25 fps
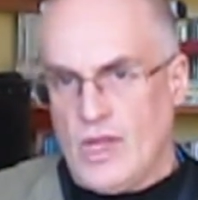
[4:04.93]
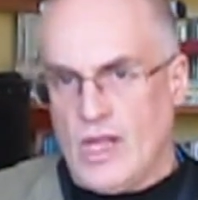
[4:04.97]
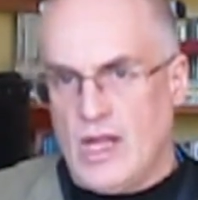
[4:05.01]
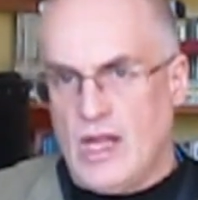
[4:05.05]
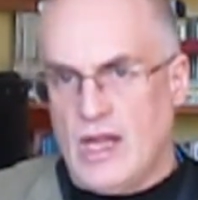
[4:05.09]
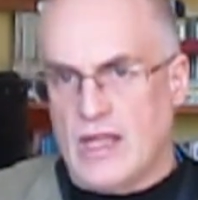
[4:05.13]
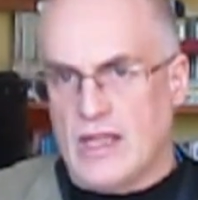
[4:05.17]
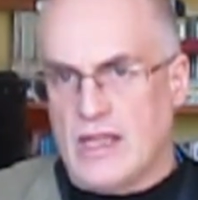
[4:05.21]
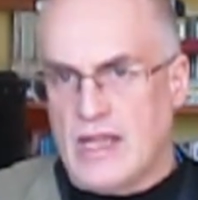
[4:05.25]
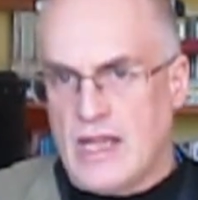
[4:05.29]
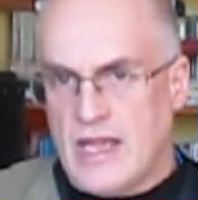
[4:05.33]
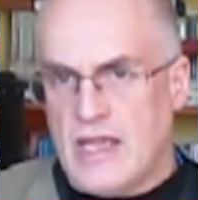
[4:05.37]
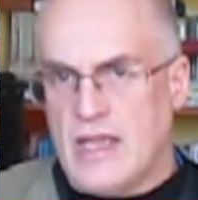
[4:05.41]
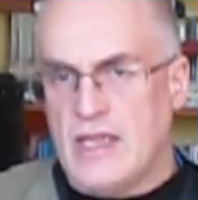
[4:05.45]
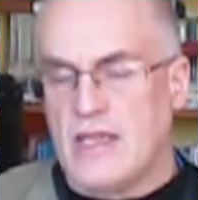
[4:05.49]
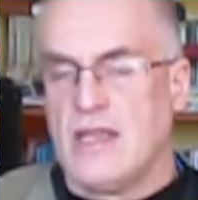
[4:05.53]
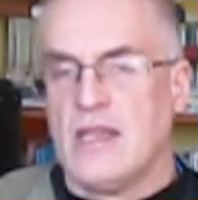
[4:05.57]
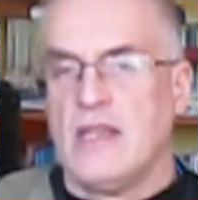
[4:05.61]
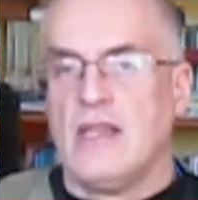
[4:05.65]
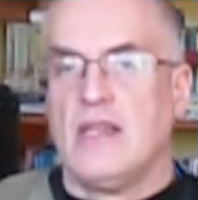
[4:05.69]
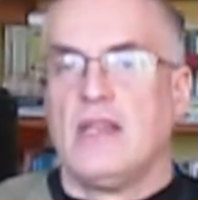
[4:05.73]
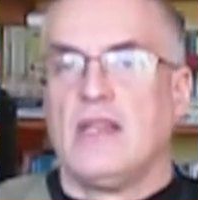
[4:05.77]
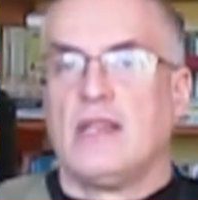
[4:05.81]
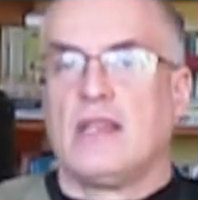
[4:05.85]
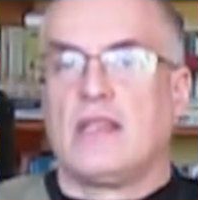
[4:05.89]
a lei
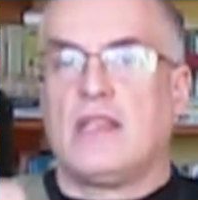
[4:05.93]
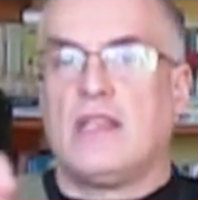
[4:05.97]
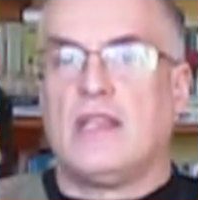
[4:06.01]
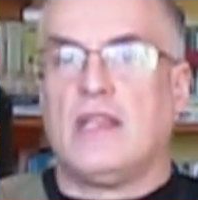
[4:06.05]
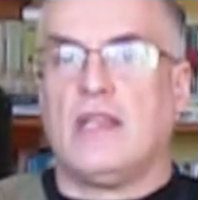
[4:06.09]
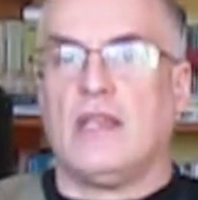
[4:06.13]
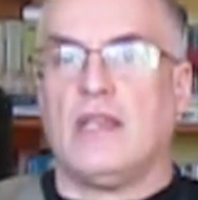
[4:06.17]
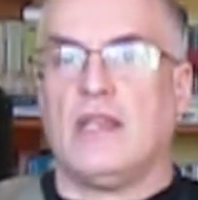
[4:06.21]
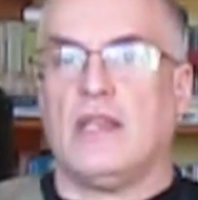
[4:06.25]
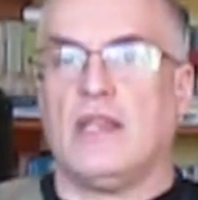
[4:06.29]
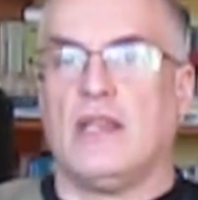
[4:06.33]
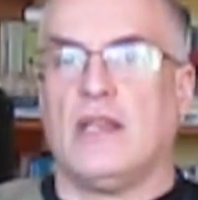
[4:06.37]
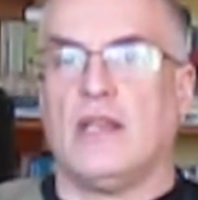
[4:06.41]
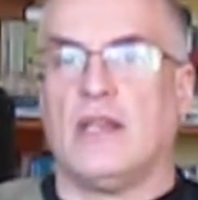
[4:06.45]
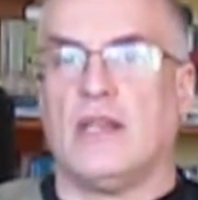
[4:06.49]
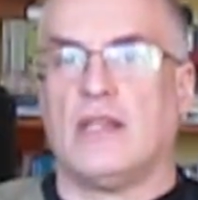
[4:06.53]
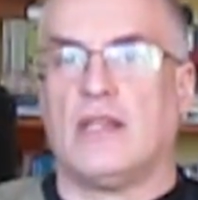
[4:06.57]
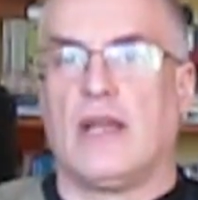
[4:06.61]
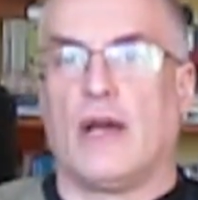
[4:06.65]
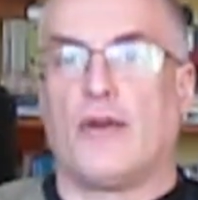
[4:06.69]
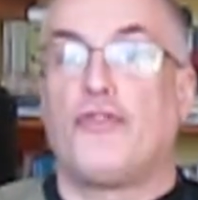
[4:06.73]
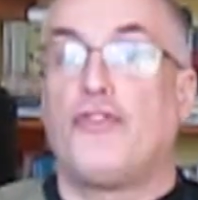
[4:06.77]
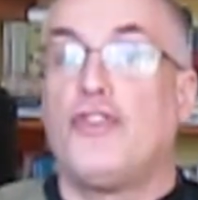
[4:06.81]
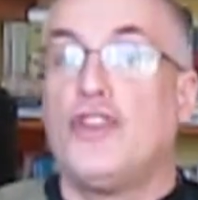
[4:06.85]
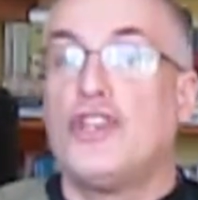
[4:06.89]
que
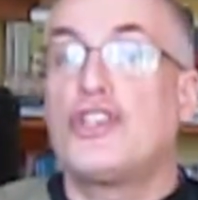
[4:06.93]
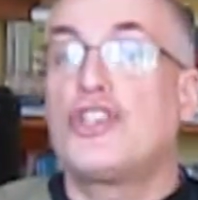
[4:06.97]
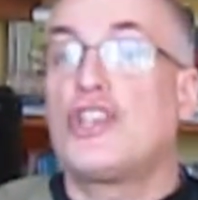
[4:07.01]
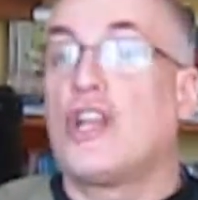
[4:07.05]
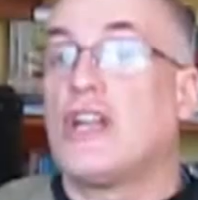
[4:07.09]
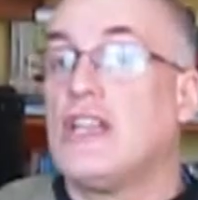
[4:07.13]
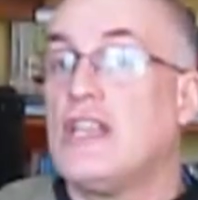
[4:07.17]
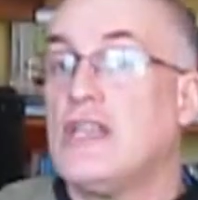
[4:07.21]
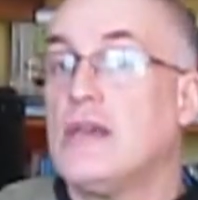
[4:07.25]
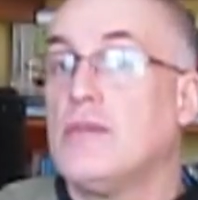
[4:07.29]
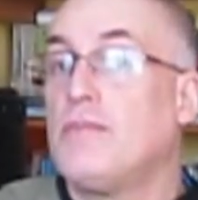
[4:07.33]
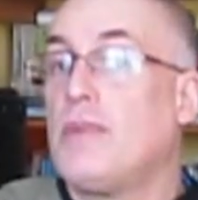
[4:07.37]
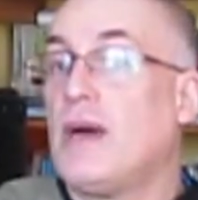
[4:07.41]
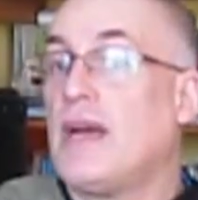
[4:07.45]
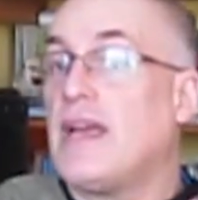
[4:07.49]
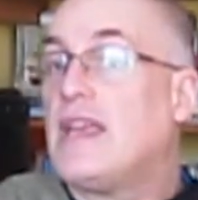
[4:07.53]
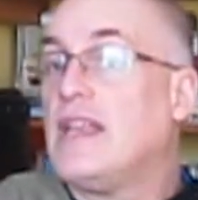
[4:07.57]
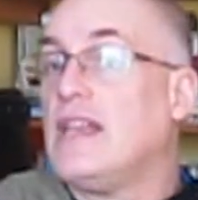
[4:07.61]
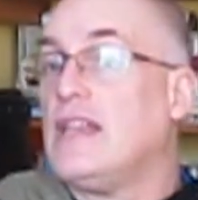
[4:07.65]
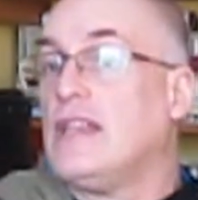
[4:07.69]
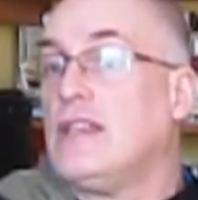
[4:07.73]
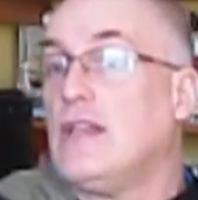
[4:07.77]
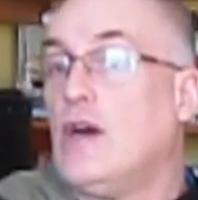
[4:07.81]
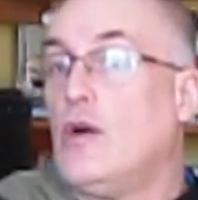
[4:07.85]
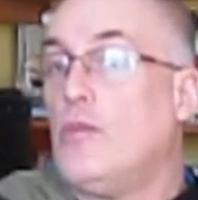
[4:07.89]
da ficha limpa,
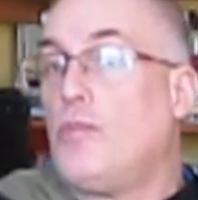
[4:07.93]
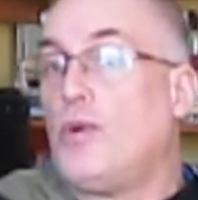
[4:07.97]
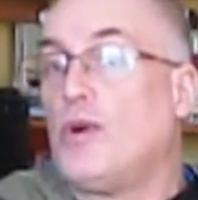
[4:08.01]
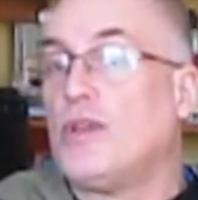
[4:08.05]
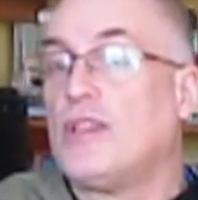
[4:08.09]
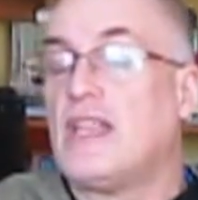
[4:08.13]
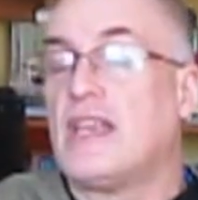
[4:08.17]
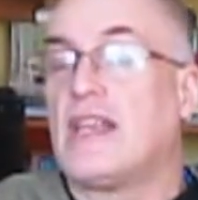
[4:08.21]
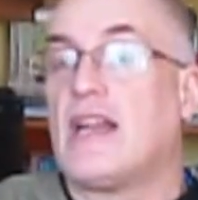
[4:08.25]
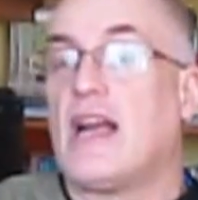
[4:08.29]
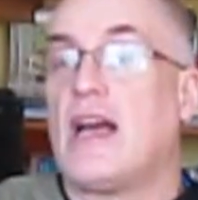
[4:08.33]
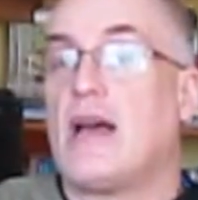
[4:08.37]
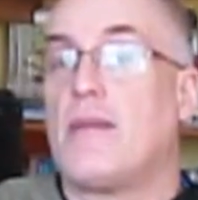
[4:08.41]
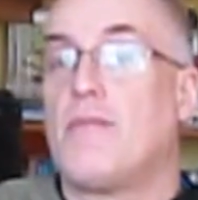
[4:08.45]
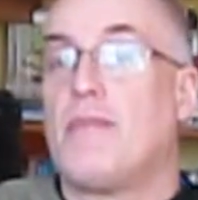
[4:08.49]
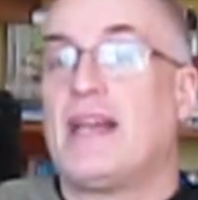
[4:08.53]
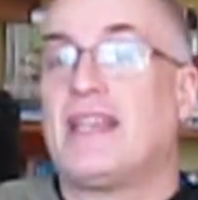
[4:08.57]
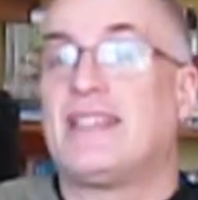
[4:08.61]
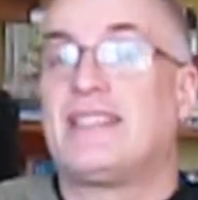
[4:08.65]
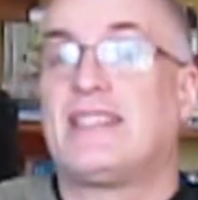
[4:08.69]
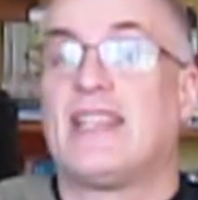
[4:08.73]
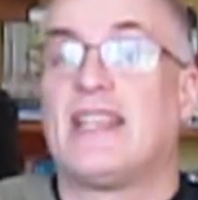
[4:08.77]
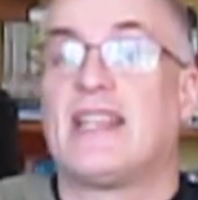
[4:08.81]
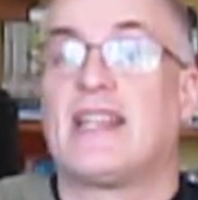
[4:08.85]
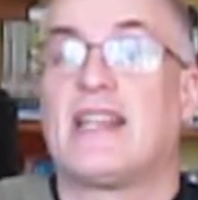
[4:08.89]
ele não poderá
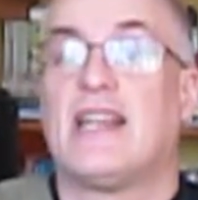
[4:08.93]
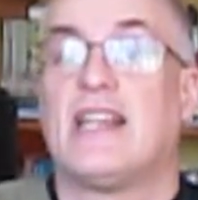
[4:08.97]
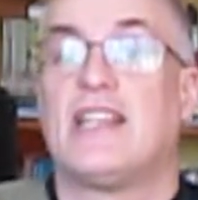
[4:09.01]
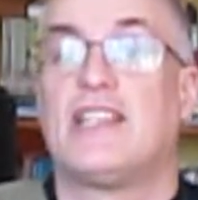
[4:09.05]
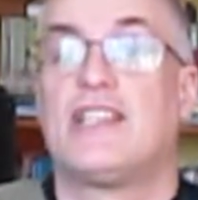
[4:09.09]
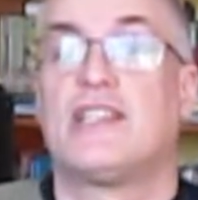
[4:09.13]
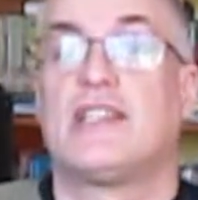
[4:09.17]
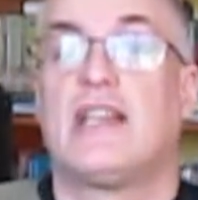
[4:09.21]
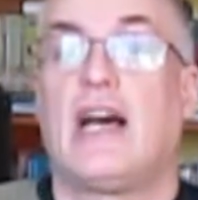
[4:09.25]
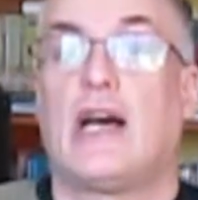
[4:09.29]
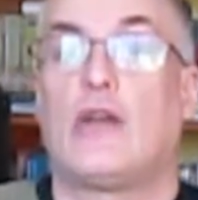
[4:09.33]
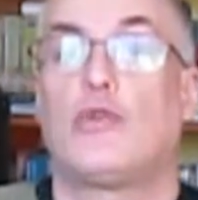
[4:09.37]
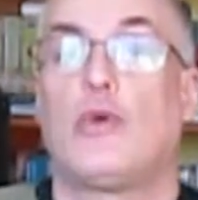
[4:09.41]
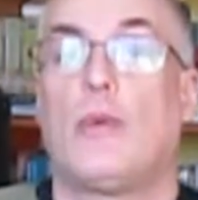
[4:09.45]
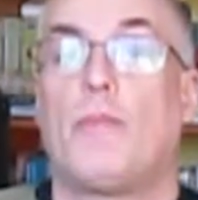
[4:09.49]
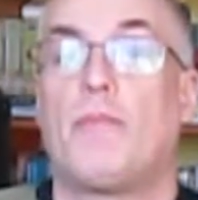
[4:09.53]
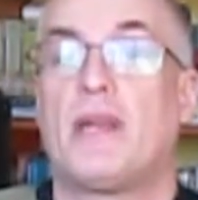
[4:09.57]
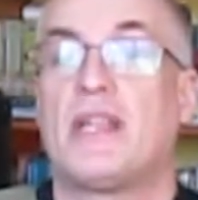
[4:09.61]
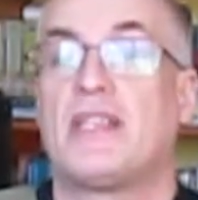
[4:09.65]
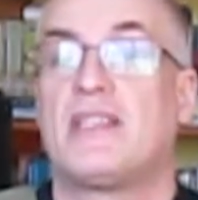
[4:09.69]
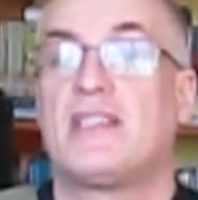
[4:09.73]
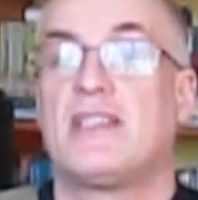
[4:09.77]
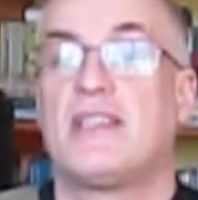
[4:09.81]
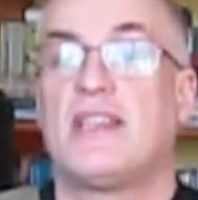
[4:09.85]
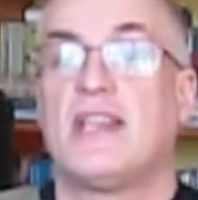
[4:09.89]
mais ser candidato à
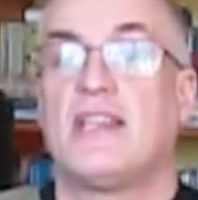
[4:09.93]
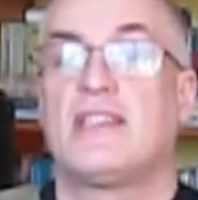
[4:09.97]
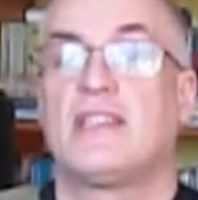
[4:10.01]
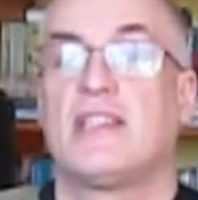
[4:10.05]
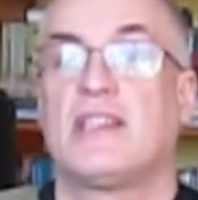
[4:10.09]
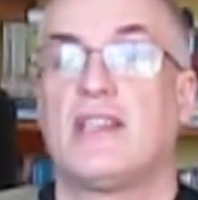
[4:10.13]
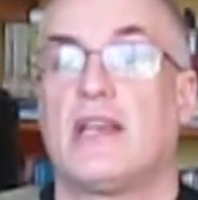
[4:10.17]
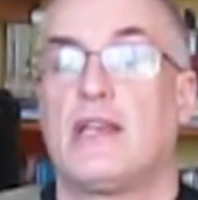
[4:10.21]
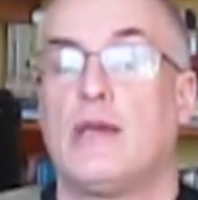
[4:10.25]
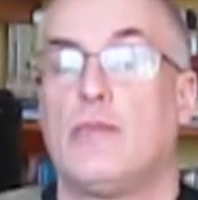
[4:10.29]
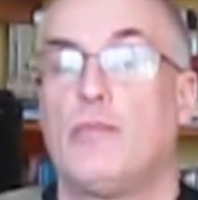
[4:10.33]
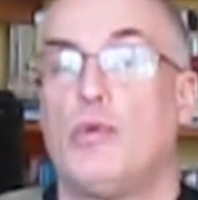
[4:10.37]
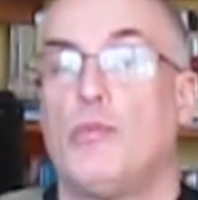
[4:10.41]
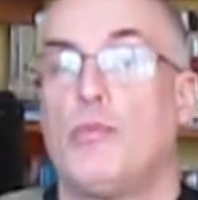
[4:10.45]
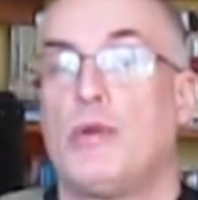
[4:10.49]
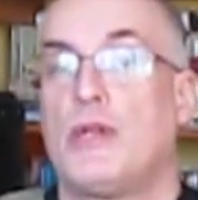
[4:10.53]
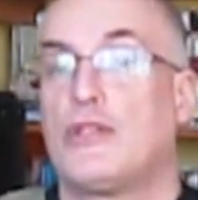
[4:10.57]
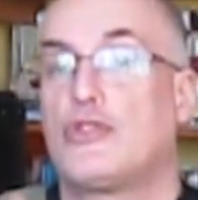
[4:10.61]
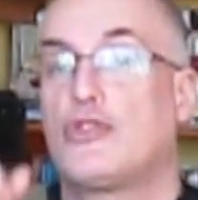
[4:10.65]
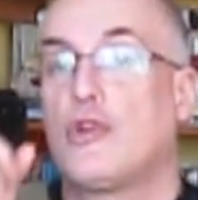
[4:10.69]
presidência da República.